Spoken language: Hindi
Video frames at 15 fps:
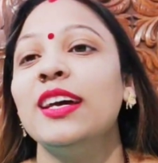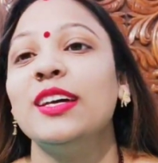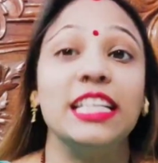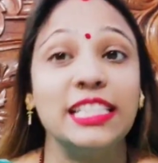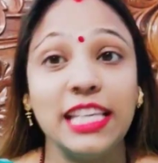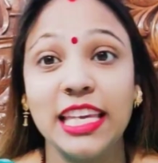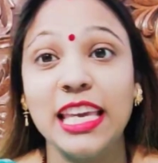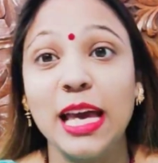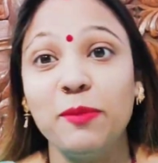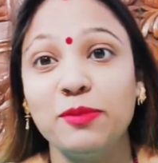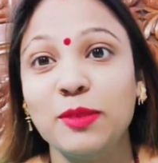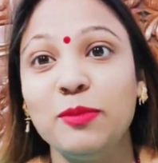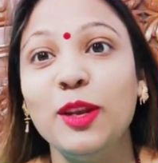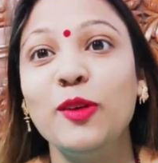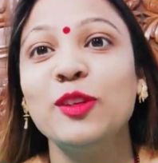जैसे कि आप
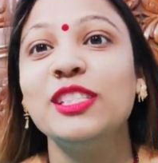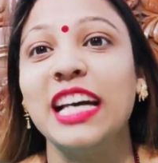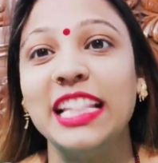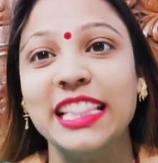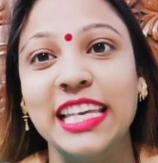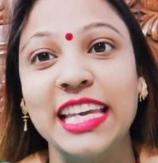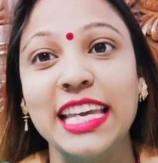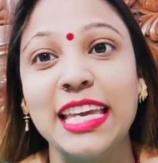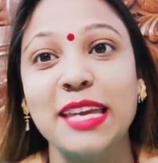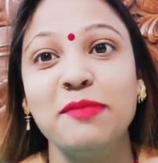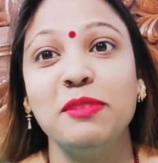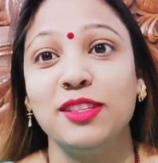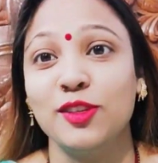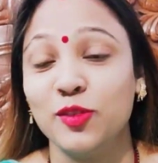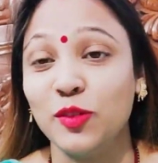सभी लोग जानते हैं कि
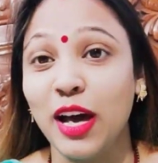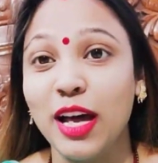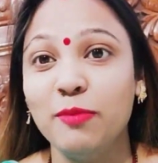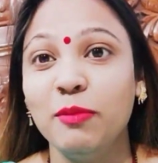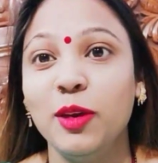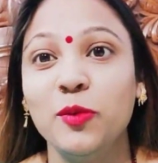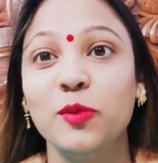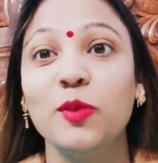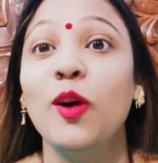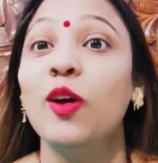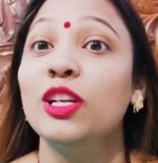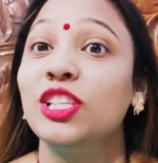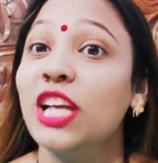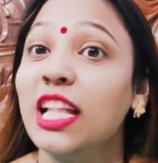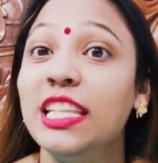मैं ससुराल में हूँ
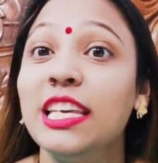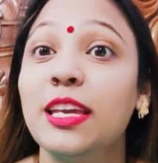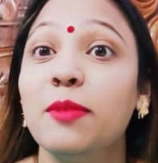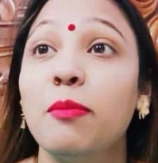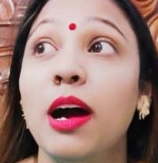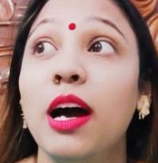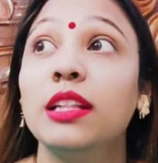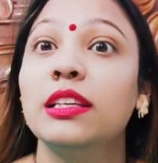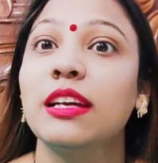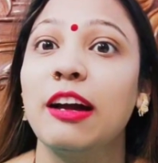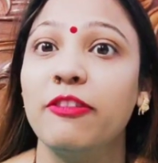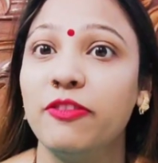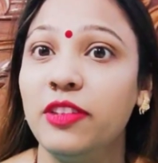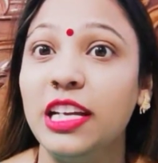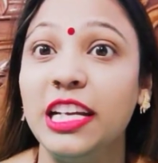और शादी के बाद
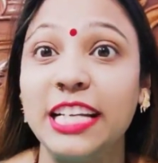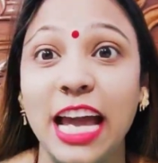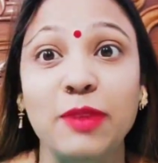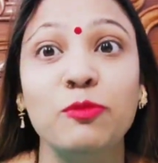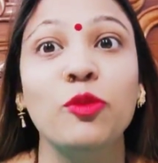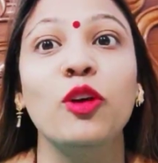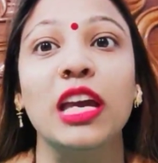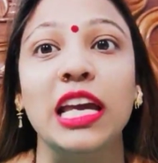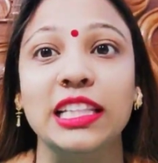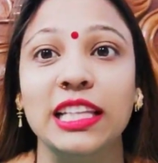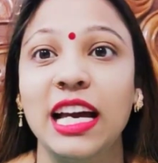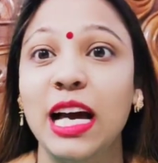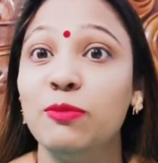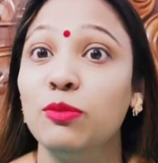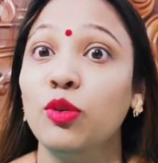काफी टाइम हो गया
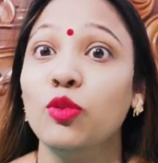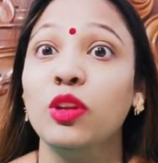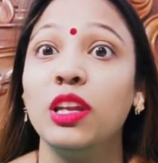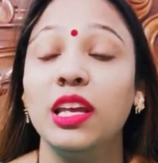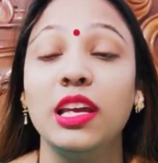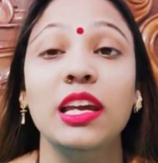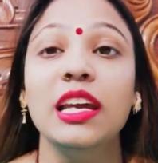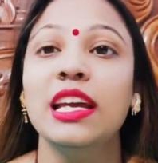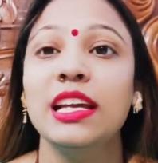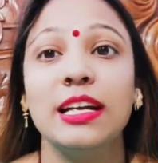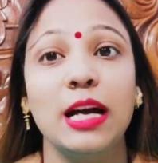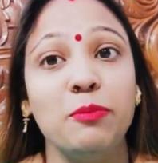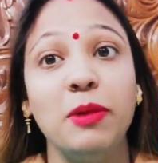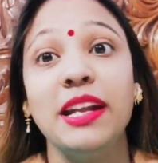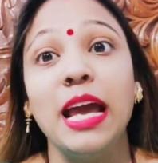था हम लोगों ने
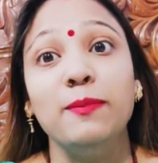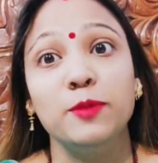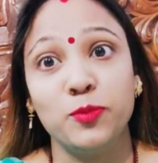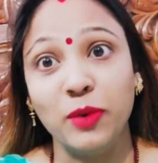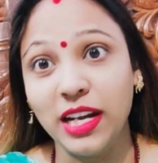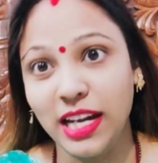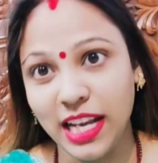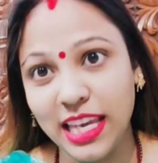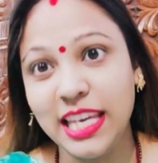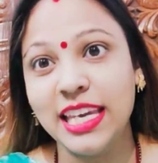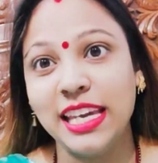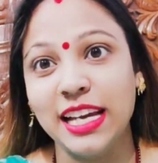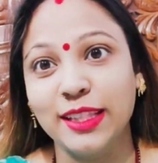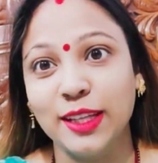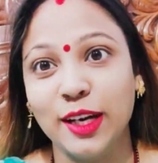घर में टाइम स्पेंड नहीं
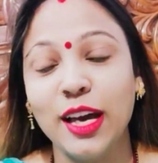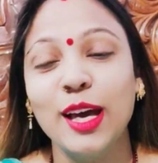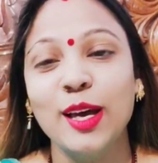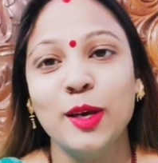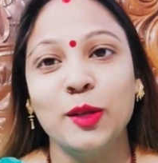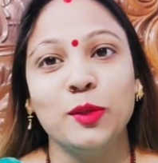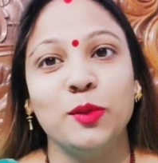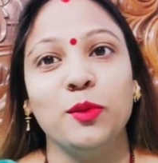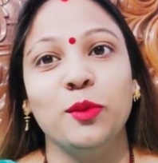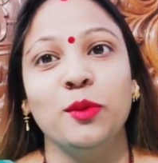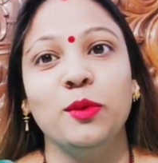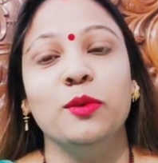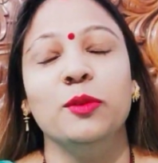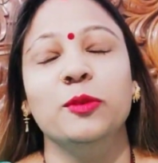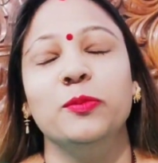किया था तो
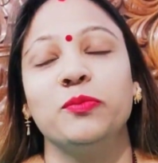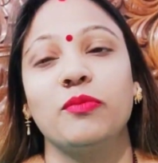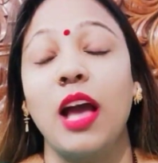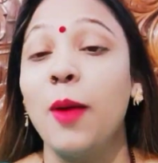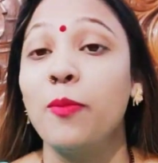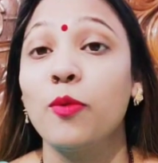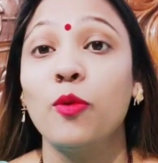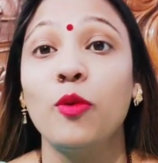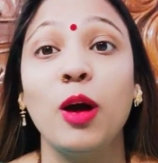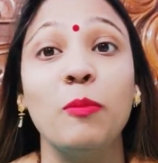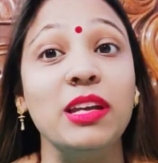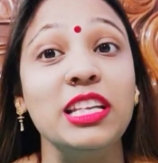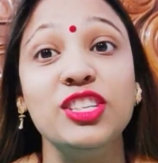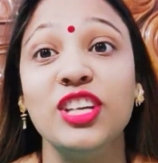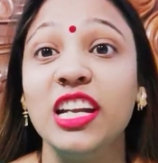आपको
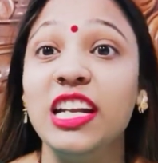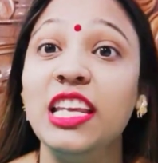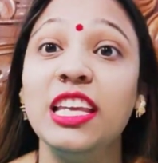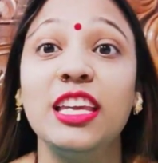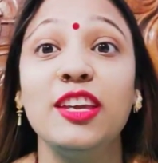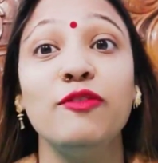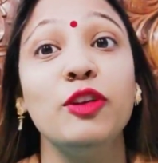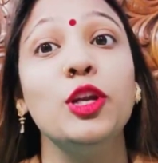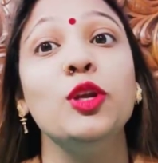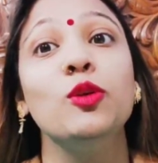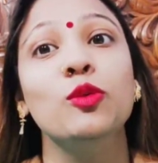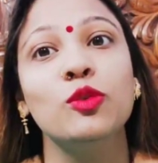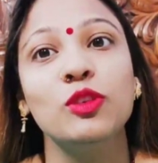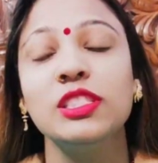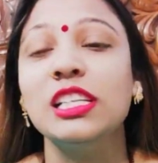हमारी जर्नी की
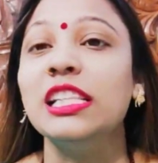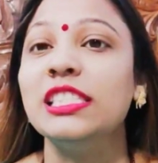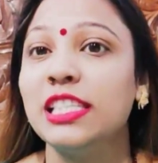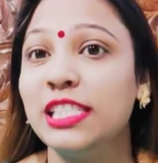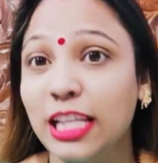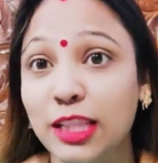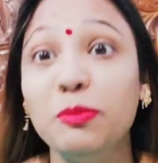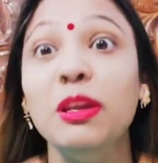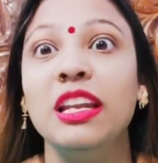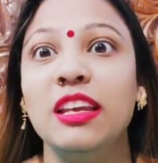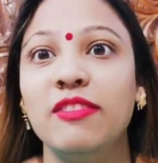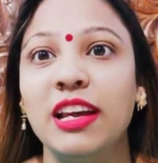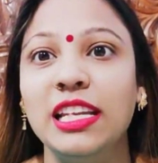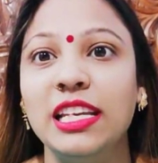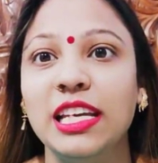वीडियो जल्द से जल्द मिलने
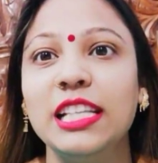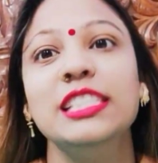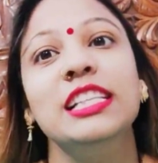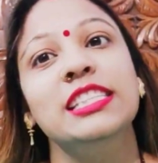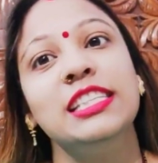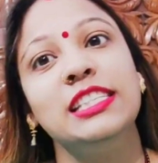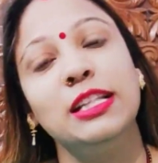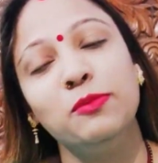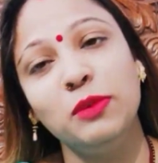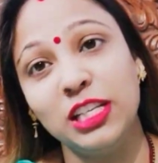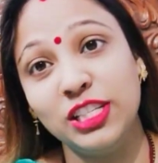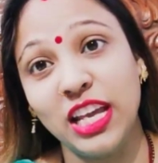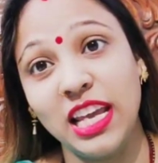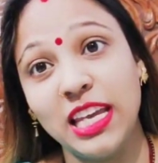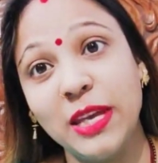वाली है जल्द से जल्द मिल
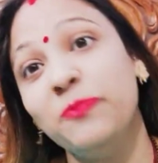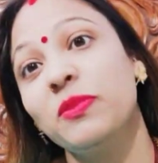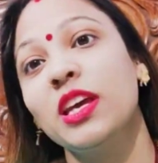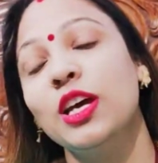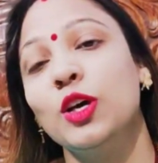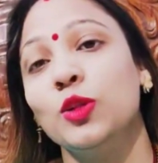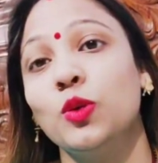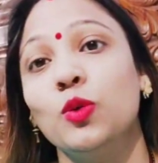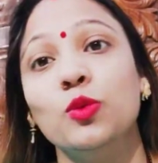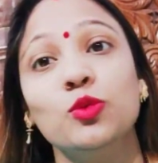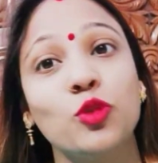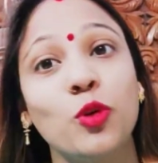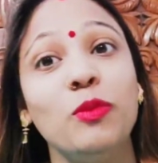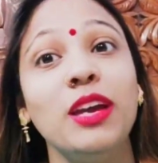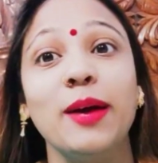जाएगी तो
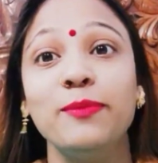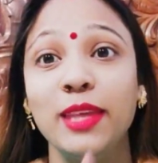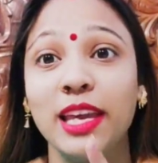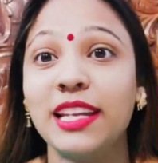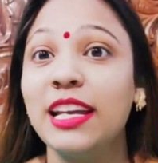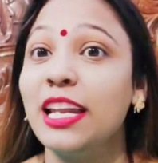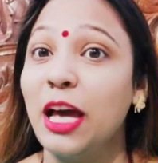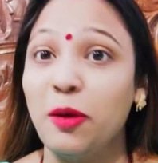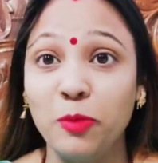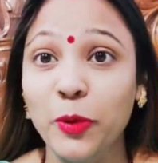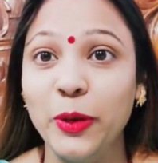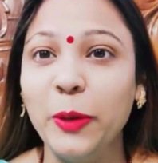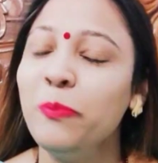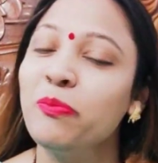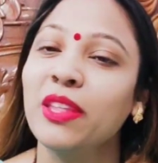उसको भी आप देखना ना
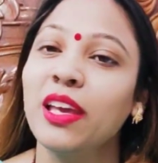भूलें